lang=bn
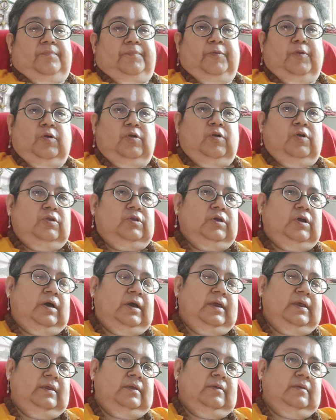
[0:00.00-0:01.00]
প্রকট
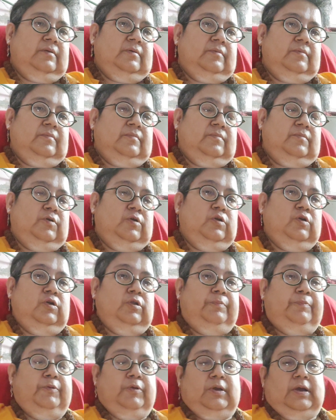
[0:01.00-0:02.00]
হয়
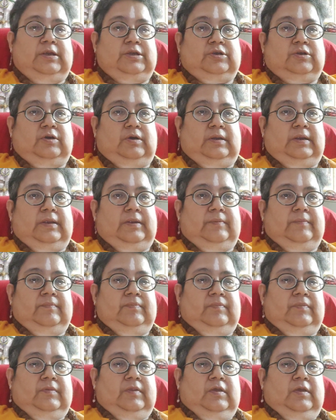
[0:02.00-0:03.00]
মঙ্গল প্রকাশ করে
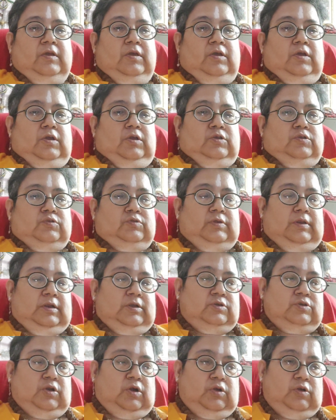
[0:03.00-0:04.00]

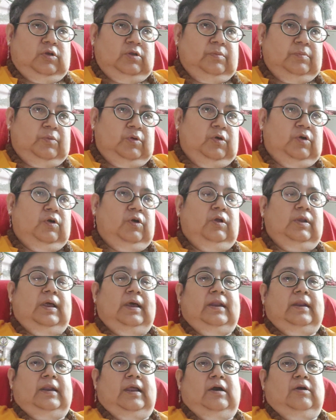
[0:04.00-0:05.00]
সুতরাং যখন মঙ্গল
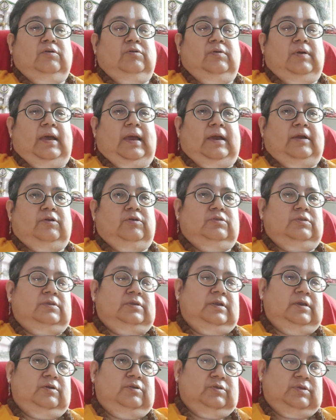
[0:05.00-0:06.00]
আর রাহু
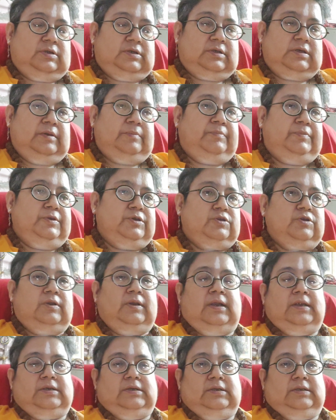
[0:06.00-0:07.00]
একত্রে হচ্ছে বৃষ
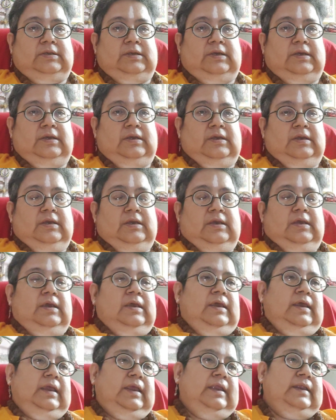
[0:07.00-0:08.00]
রাশিতে
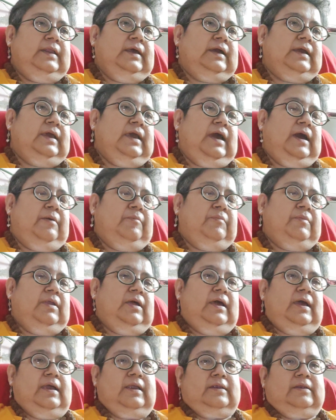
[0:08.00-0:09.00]
এটাকে
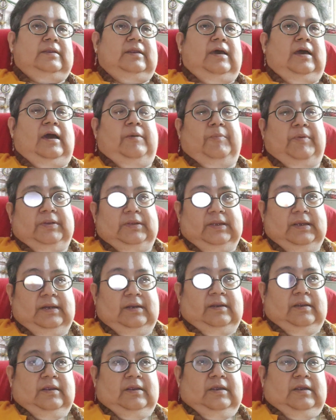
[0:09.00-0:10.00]
আমরা একটা
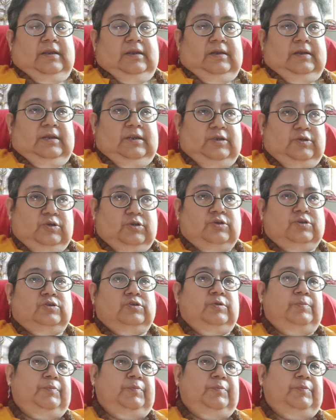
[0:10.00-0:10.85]
আমাদের নিজস্ব